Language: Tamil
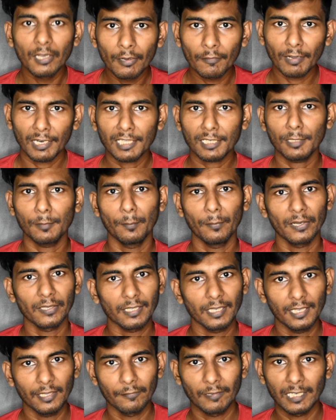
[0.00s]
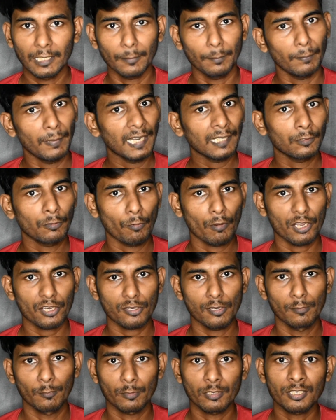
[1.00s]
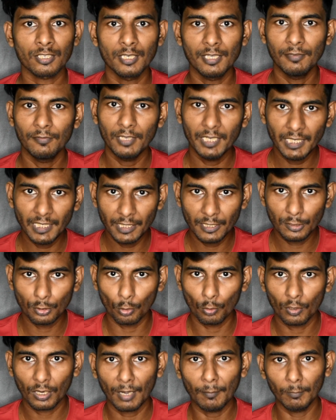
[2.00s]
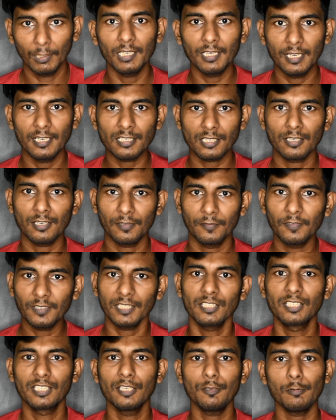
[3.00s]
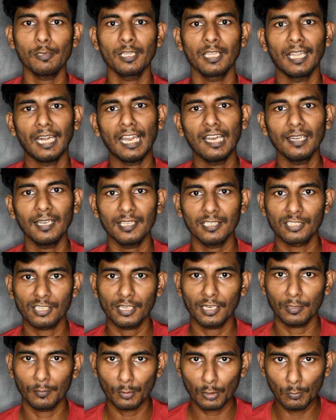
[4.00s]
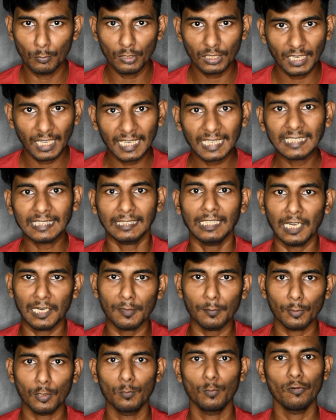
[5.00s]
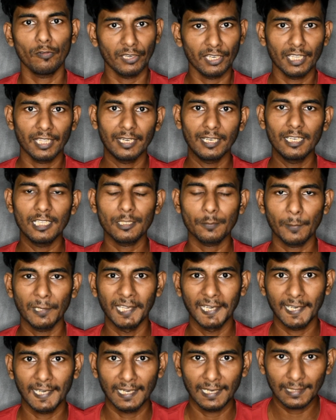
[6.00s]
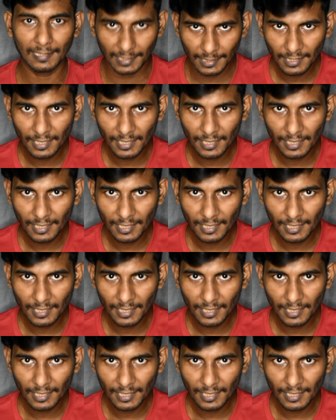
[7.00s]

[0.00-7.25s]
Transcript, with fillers: வணக்கம் மக்களே வெல்கம் பேக் டு நேஷனல் மோட்ஸ் டிவி ஸோ கமல்ஹாசனை வச்சு ஒரு கிராண்ட் லான்ச்சுக்கான ப்ரோமோ கரெக்டான ப்ரோமோ இன்றைக்கி ரிலீஸ் பண்ணியிருக்காங்க